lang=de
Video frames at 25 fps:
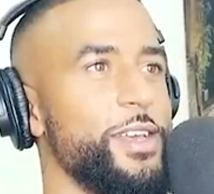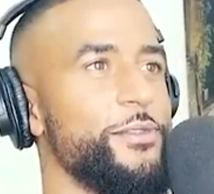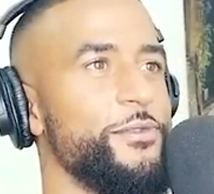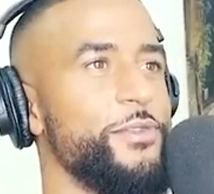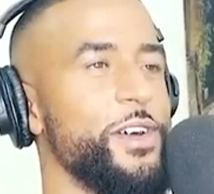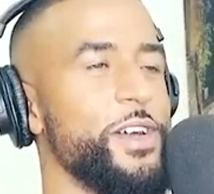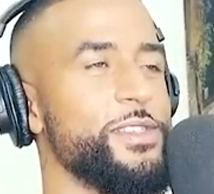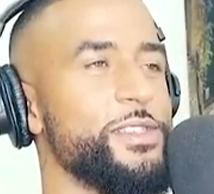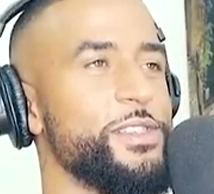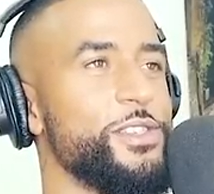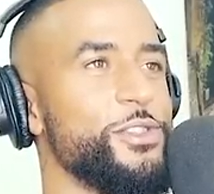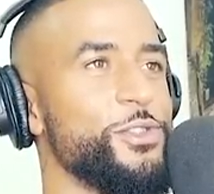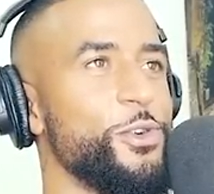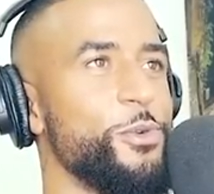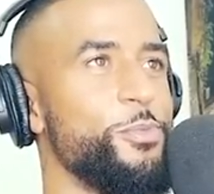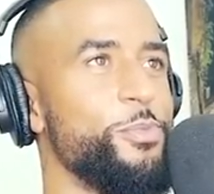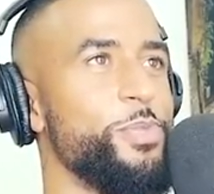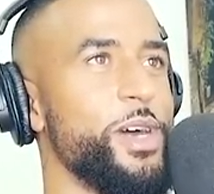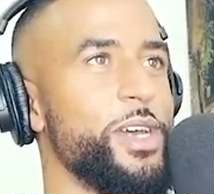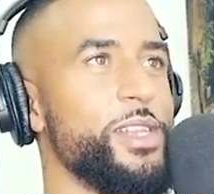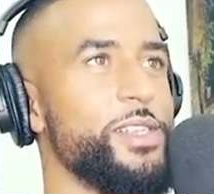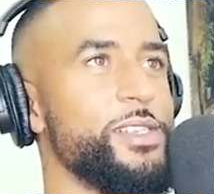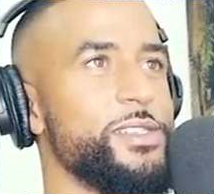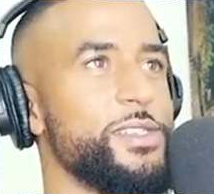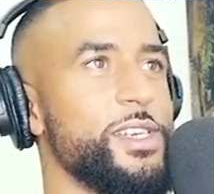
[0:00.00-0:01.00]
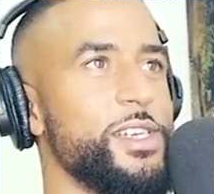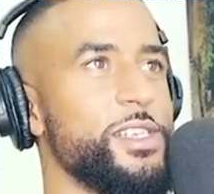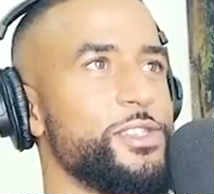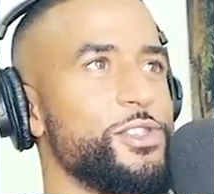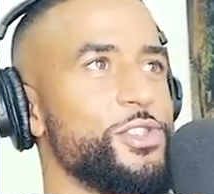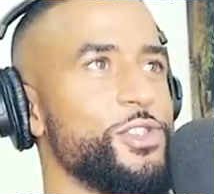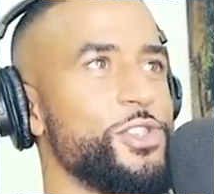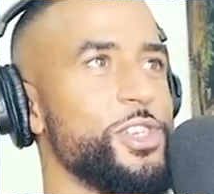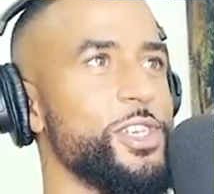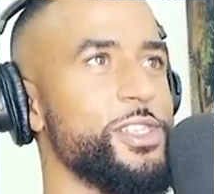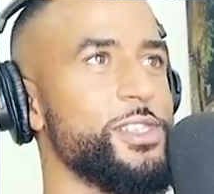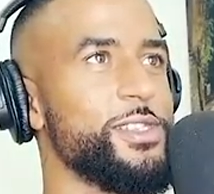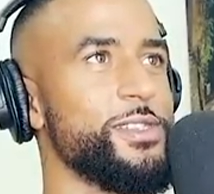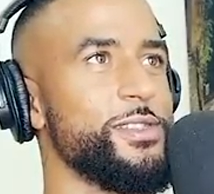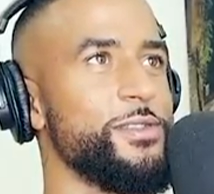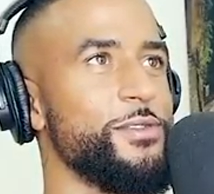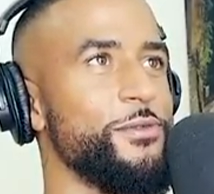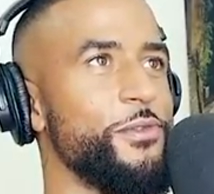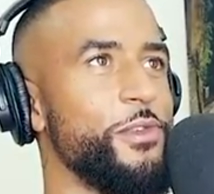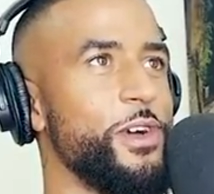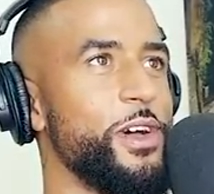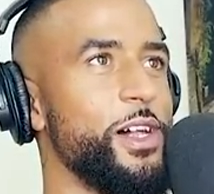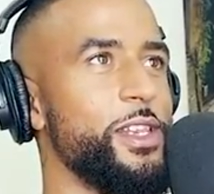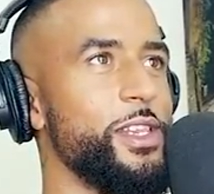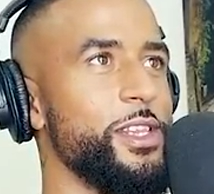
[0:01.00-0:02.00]
Weiß ich auch beide sehr zu
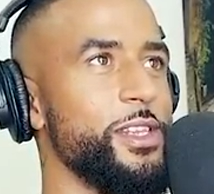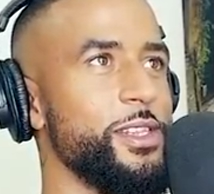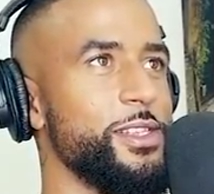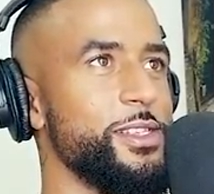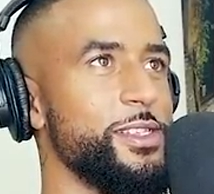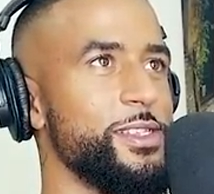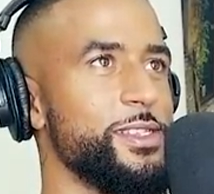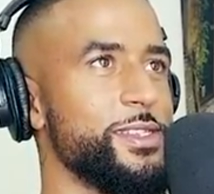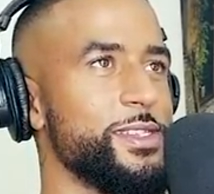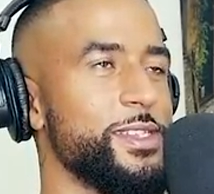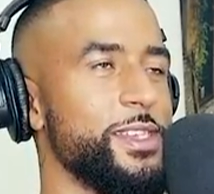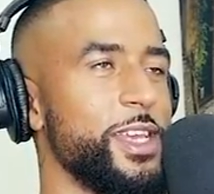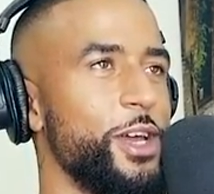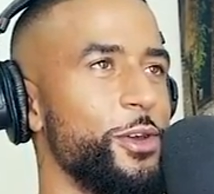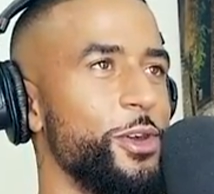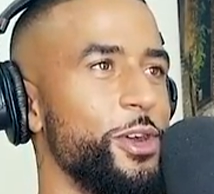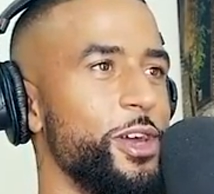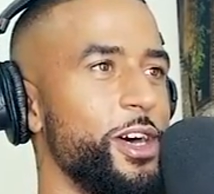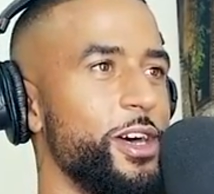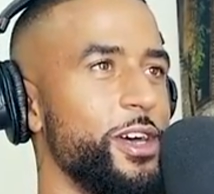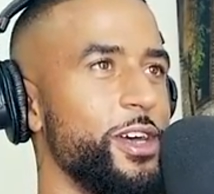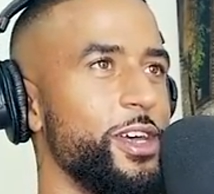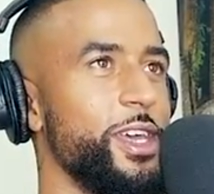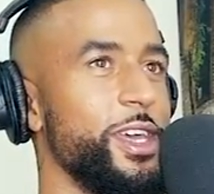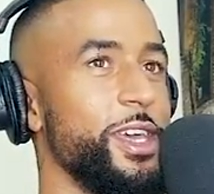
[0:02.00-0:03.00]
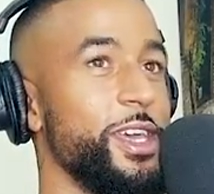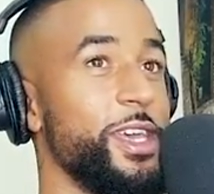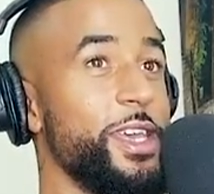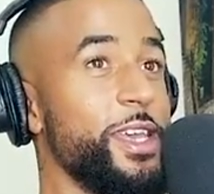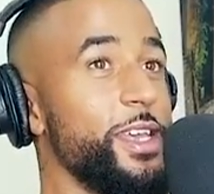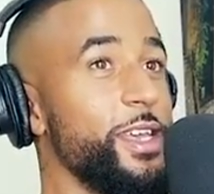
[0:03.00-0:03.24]
schätzen, vor allen Dingen dieses Sarah.